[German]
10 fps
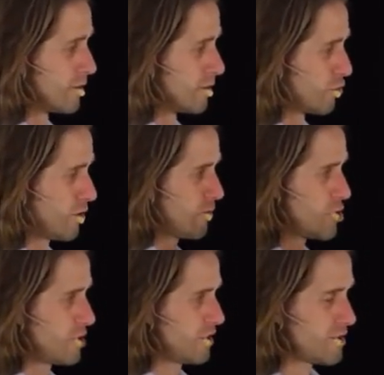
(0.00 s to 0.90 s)
solche
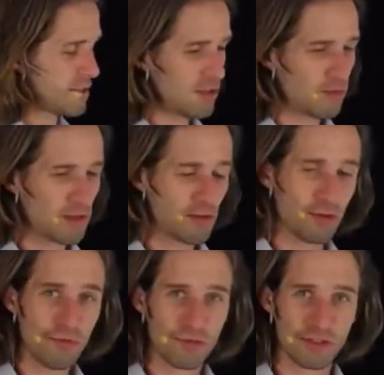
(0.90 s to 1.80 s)
Menschen hätte ich ganz gerne um mich
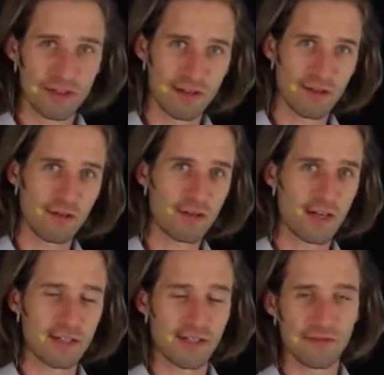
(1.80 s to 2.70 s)
herum und ich denke auch,
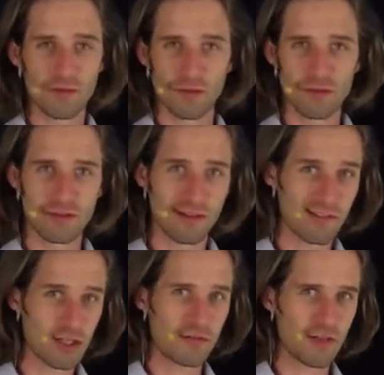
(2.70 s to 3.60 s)
gerade dann, wenn wir uns die
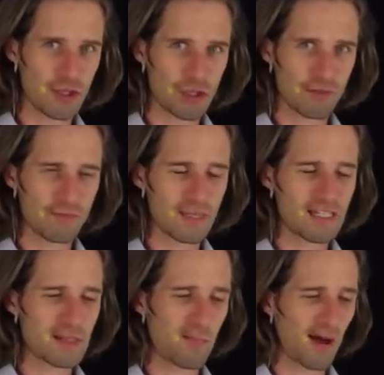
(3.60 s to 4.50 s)
Gesellschaft anschauen,
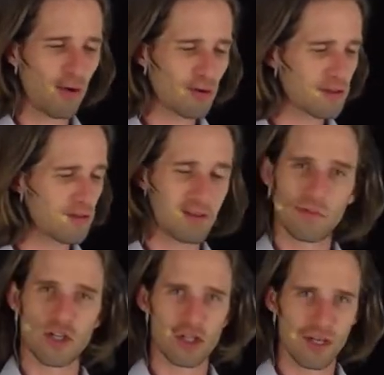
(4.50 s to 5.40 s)
es braucht diese
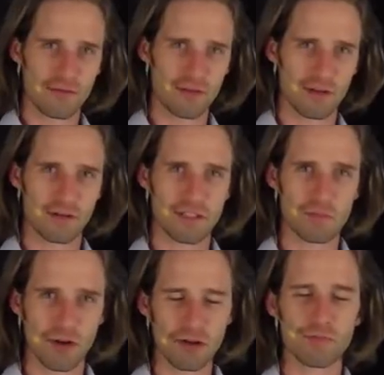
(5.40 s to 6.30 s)
Menschen einfach. Es
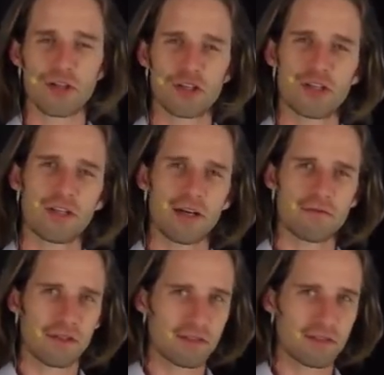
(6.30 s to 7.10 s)
braucht Menschen, die anfangen